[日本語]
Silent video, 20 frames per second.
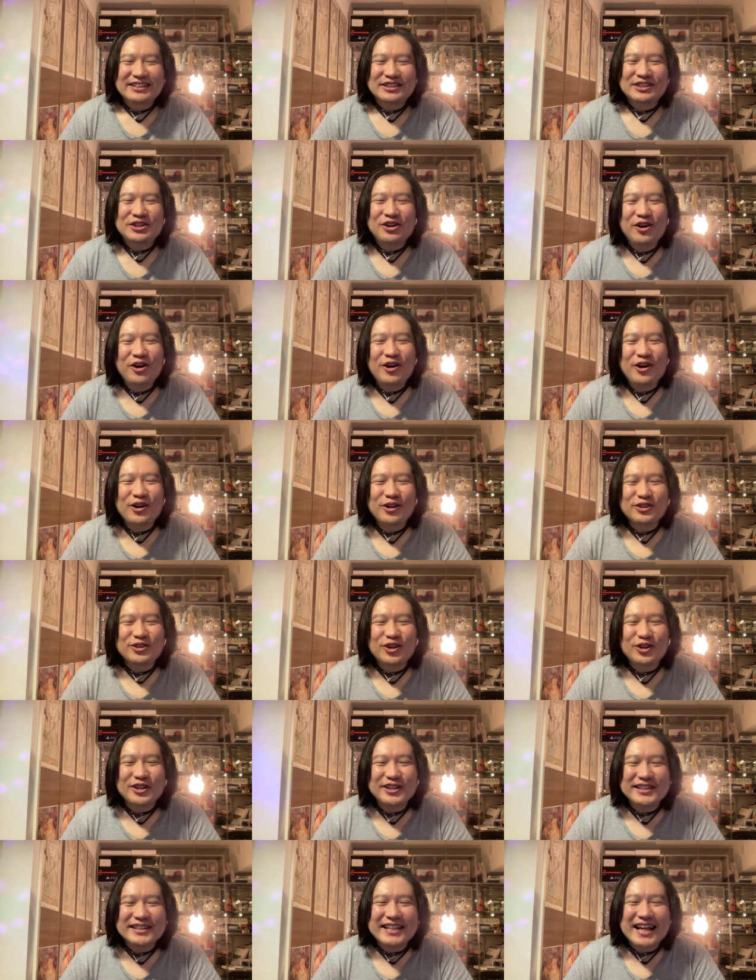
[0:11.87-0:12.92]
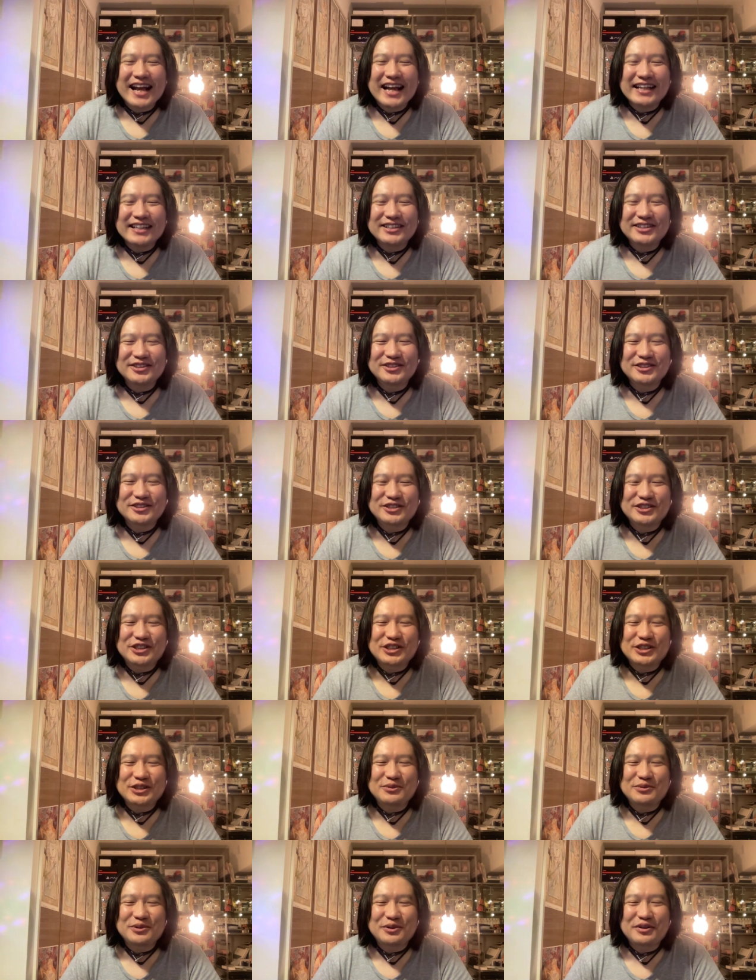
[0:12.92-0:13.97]
今日撮りたい
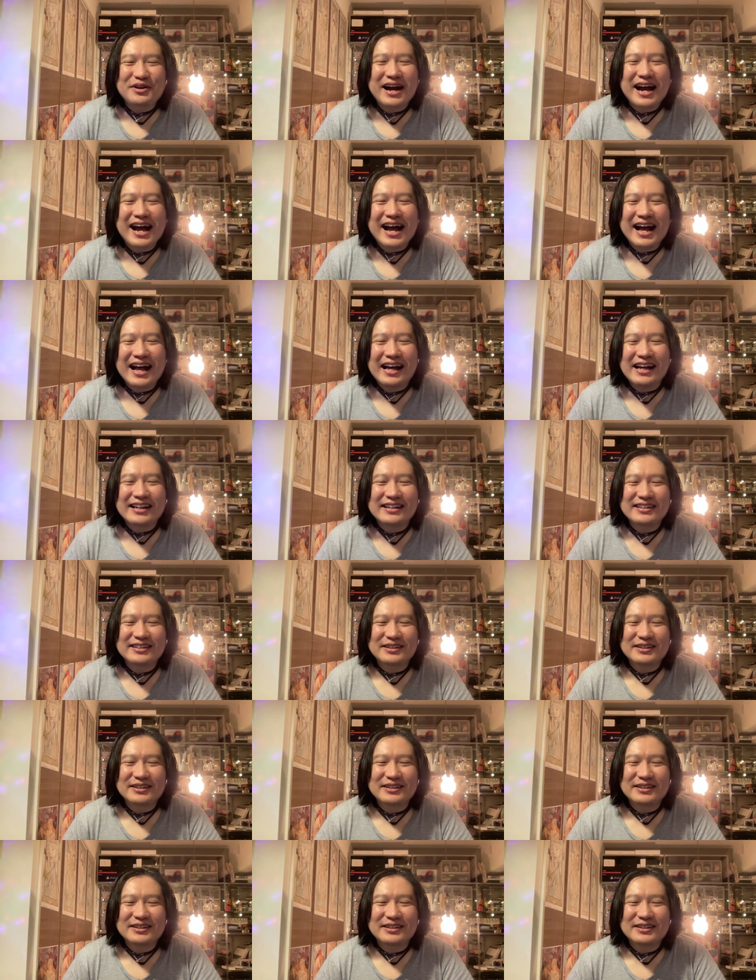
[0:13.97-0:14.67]
YouTube は、